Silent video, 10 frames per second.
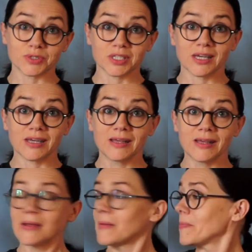że
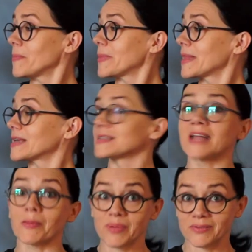
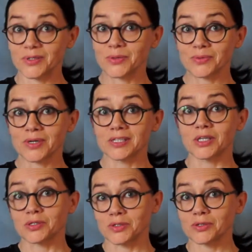znam pewną
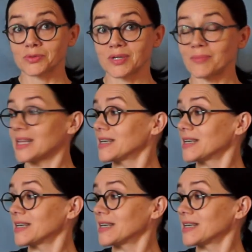doktor, która ma na